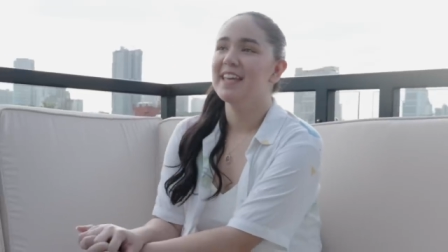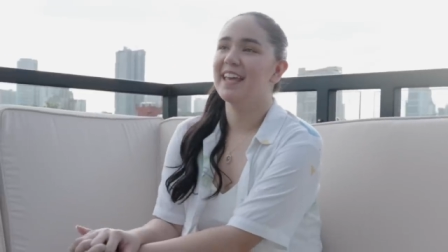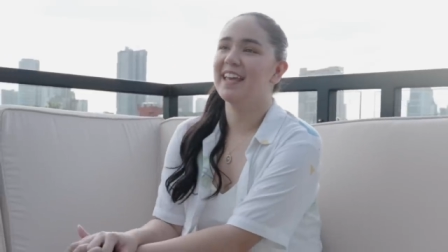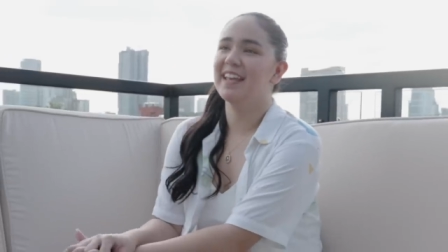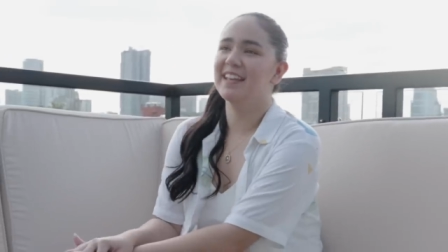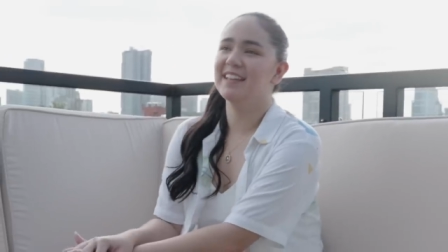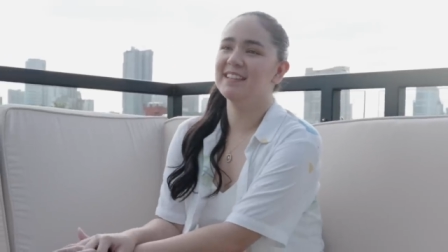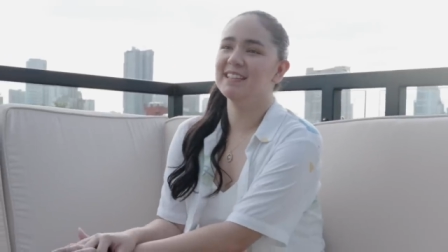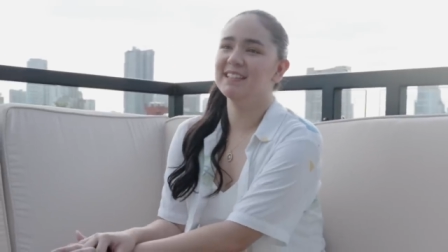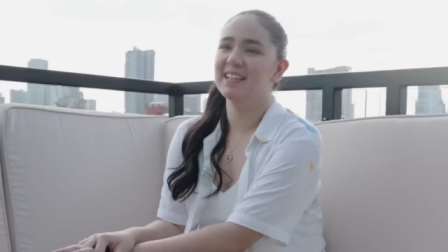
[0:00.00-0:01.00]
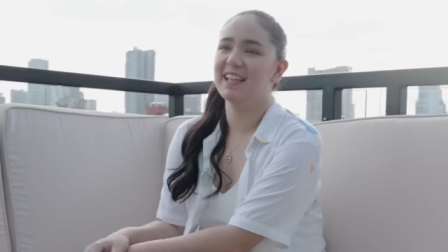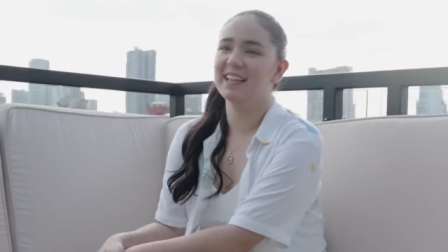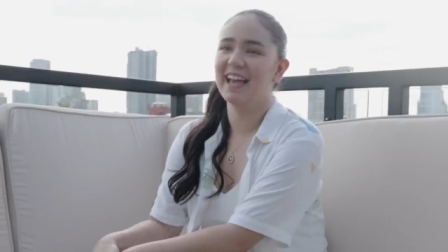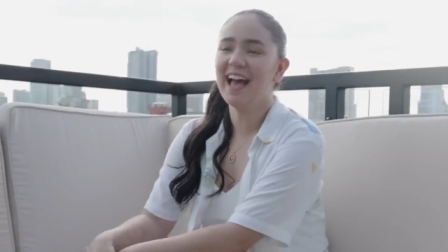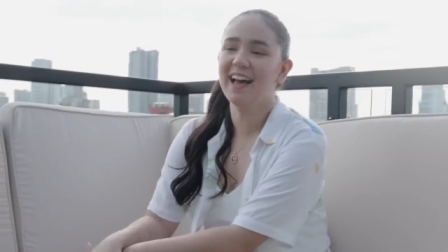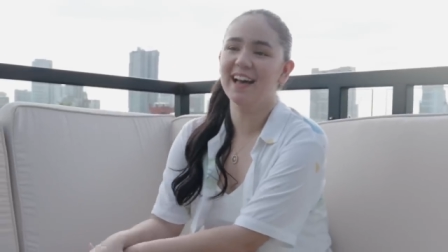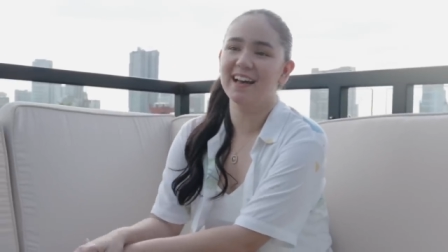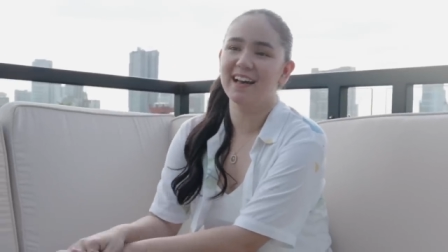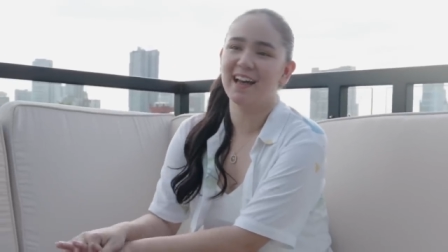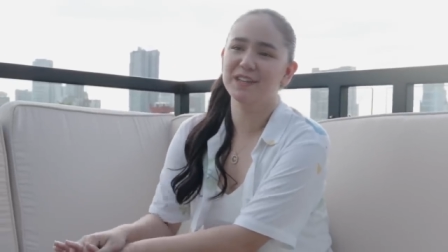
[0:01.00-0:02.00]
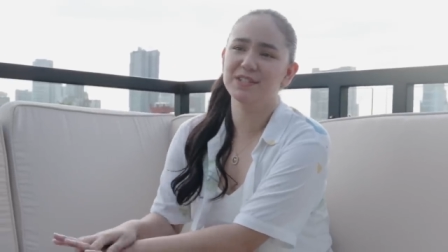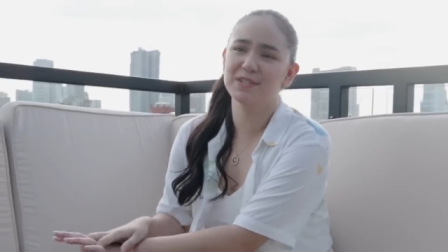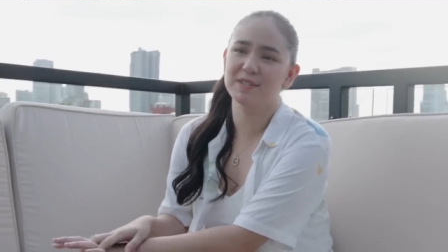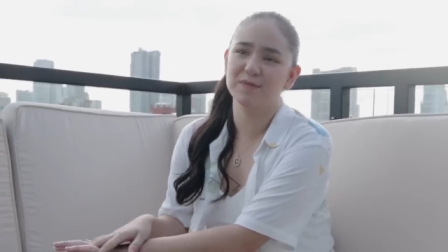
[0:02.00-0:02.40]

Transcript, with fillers: And yeah, I just